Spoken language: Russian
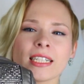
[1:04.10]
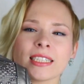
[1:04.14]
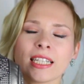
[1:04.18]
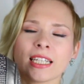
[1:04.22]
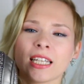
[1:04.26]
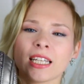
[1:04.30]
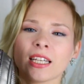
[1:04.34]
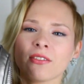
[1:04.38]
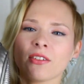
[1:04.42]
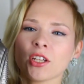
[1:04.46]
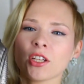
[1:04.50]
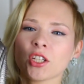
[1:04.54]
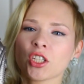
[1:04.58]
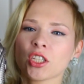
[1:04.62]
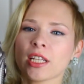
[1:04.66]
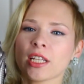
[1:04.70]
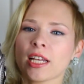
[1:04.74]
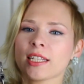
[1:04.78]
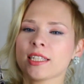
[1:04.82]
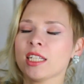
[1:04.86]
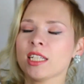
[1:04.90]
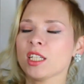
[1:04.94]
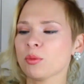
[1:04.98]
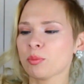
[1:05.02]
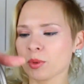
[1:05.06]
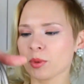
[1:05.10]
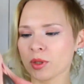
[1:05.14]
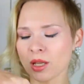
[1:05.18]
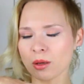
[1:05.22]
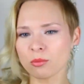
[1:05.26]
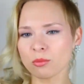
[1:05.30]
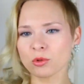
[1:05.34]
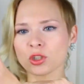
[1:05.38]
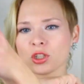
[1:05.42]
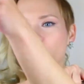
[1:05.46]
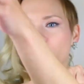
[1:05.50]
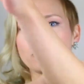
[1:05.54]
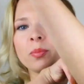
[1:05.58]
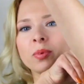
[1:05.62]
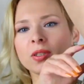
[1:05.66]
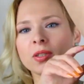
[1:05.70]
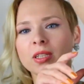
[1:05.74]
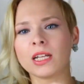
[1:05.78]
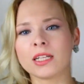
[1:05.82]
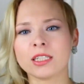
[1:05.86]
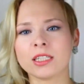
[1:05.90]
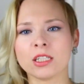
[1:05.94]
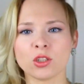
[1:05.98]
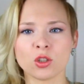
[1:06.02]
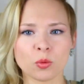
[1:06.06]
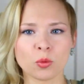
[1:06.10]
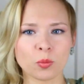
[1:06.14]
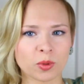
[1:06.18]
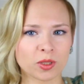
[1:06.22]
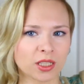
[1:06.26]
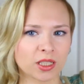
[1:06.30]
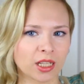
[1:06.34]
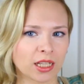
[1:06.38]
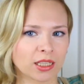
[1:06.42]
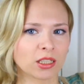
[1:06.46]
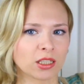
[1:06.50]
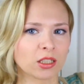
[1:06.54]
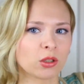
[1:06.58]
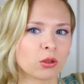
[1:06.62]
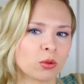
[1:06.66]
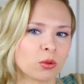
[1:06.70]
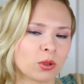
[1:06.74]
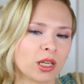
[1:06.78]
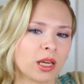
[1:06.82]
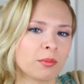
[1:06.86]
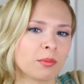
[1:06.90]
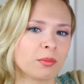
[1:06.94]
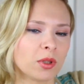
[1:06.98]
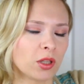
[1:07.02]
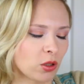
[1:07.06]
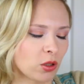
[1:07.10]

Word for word: такие вещи носить, потому что носить ее постоянно на руке мне